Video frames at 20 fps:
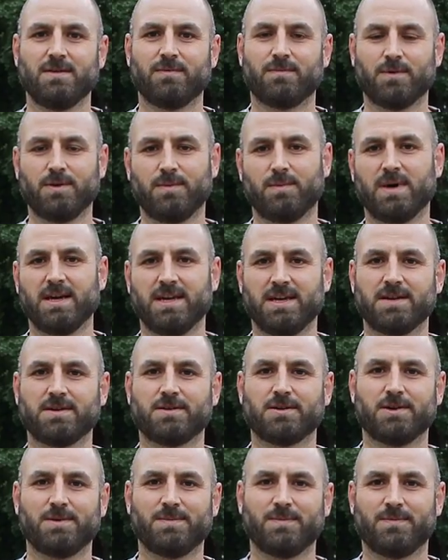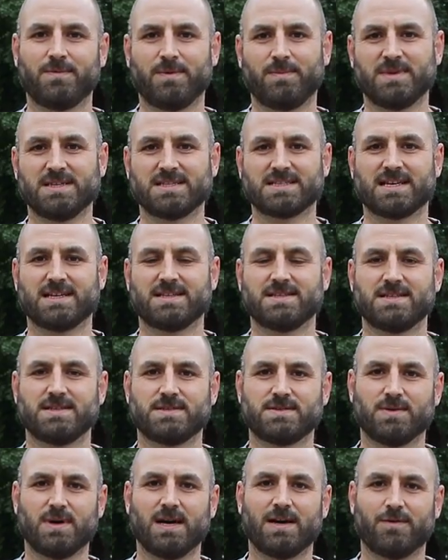wo man hinkommt, wenn man das Ganze
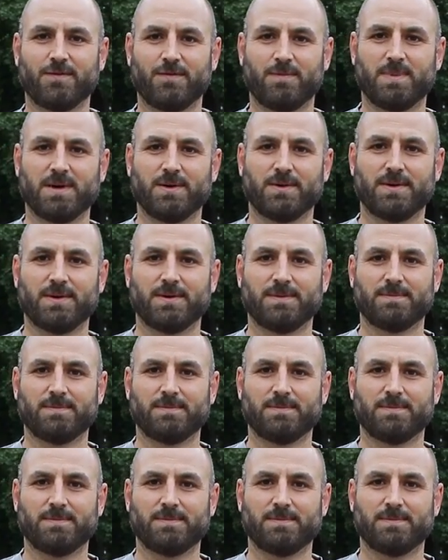so aufbaut.